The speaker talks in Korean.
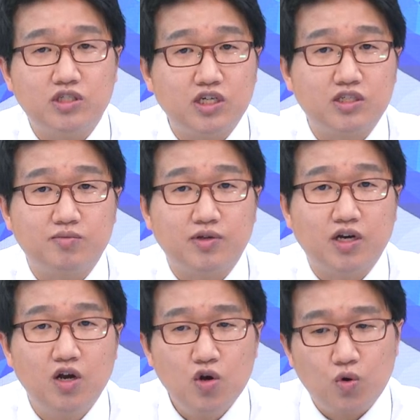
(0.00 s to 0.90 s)
있지
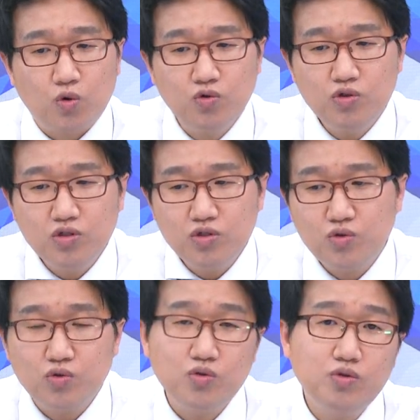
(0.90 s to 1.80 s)
않습니까? 오늘은
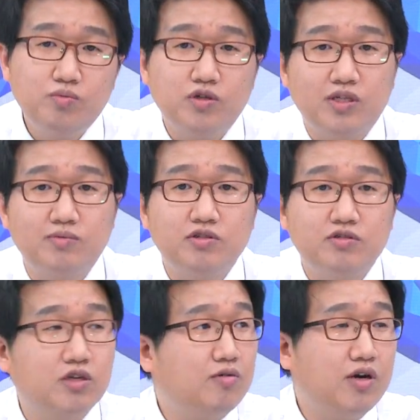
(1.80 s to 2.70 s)
조금 뭐
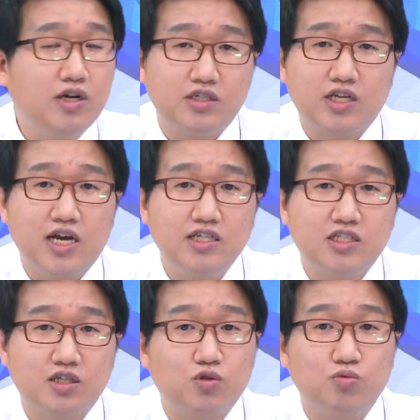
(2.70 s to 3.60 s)
삼성전자와
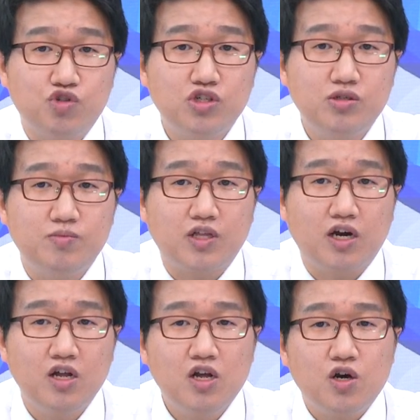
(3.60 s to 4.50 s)
SK하이닉스가 좀
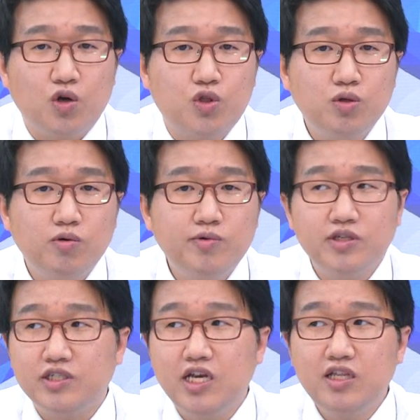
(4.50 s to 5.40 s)
쉬었습니다. 어떻게
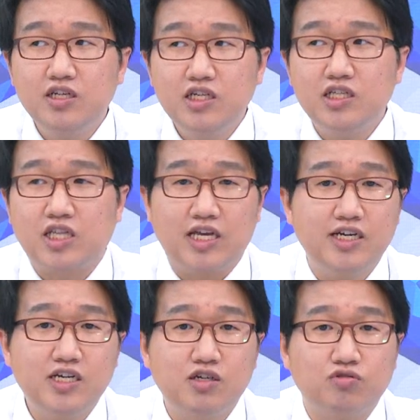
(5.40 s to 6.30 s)
보면 얘들이
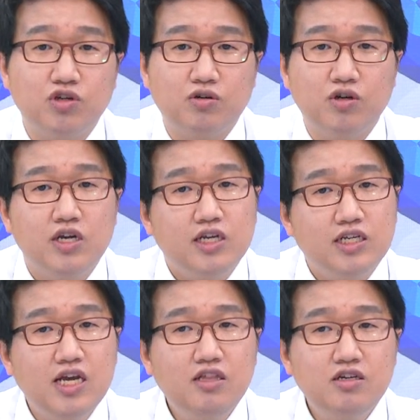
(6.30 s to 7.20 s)
대장이고요.
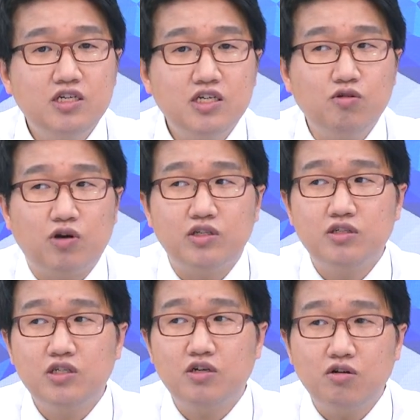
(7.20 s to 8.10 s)
얘들이
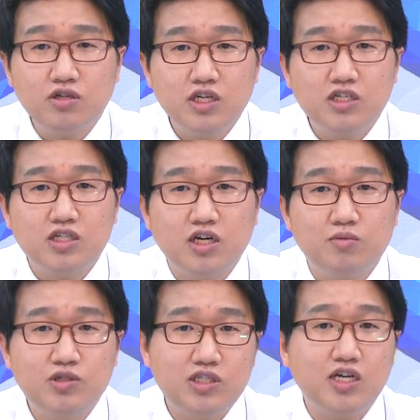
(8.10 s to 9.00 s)
완전히 꺾이기
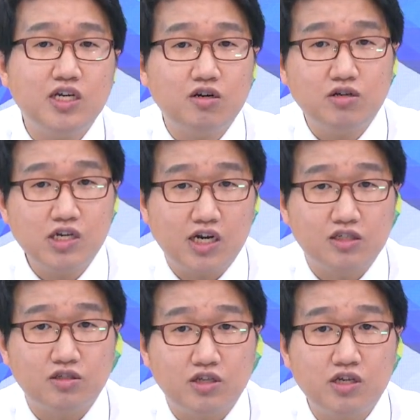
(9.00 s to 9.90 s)
시작하면 시장이 꺾일
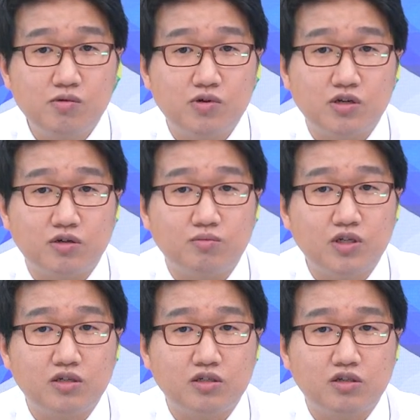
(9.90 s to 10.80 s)
가능성이 생겨버리는
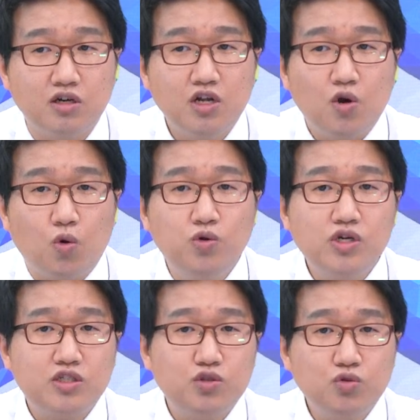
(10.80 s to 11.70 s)
겁니다. 그래서
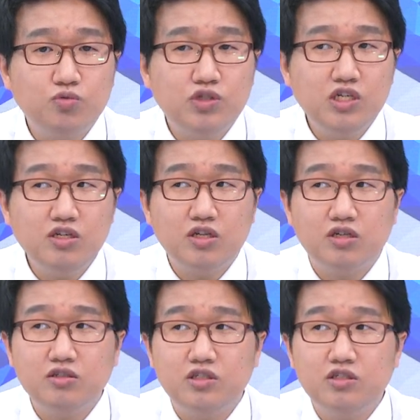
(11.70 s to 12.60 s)
오늘같이 조금 쉬는
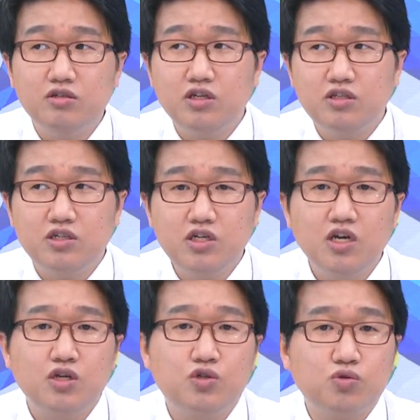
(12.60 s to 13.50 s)
날은 이런 애들이
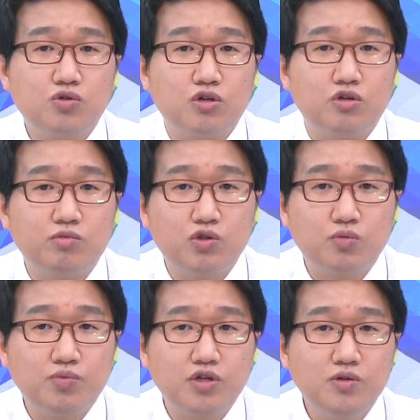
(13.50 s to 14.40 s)
이쪽으로 여러분들이
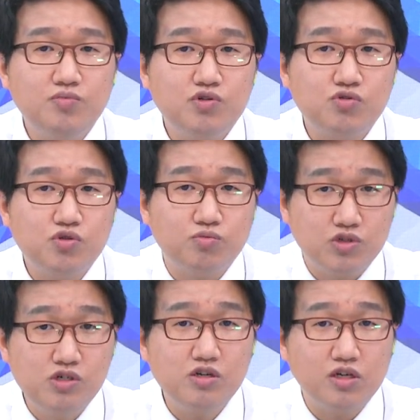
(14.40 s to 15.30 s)
좀 편입 비중을 좀
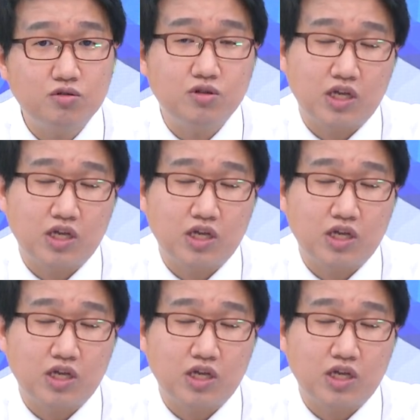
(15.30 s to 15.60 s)
늘려놔도